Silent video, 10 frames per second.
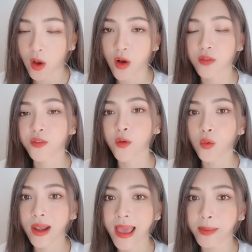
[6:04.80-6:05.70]
องฟูล
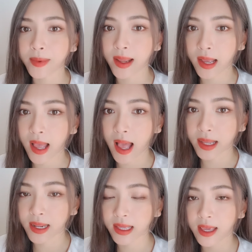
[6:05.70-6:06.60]
แลมนะคะ
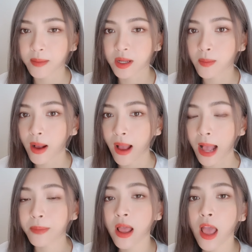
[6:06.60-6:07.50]
ในเกมคาร์บครั
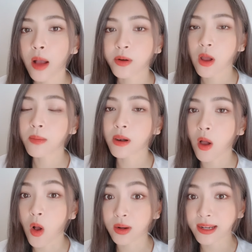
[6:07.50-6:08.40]
บ รอบร
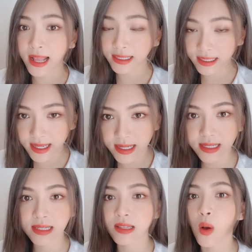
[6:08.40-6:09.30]
องนัดที่
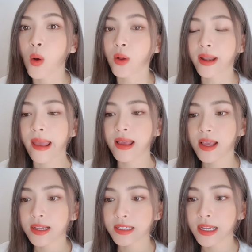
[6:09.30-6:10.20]
2 นะ
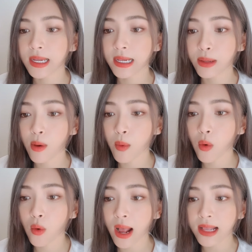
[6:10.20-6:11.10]
ที่ลิเวอร์พู
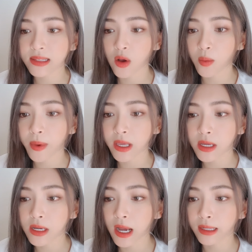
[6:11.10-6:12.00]
ลค่ะจะออกไป
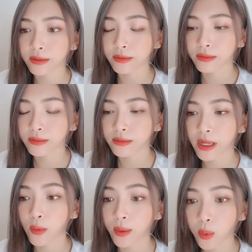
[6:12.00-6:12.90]
เยือนใน
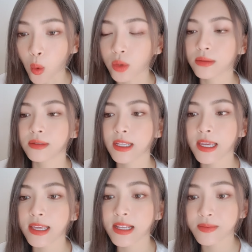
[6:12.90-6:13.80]
วันพุธ
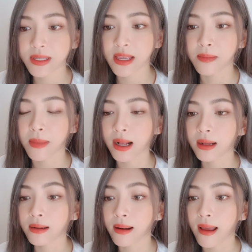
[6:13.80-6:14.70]
ที่24มก
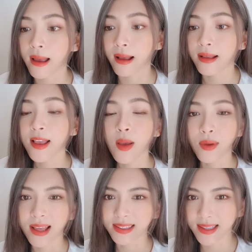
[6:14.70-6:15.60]
ราเว
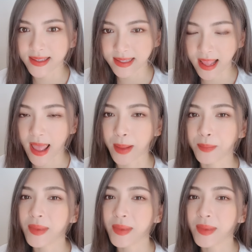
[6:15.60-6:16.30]
ลาตีสาม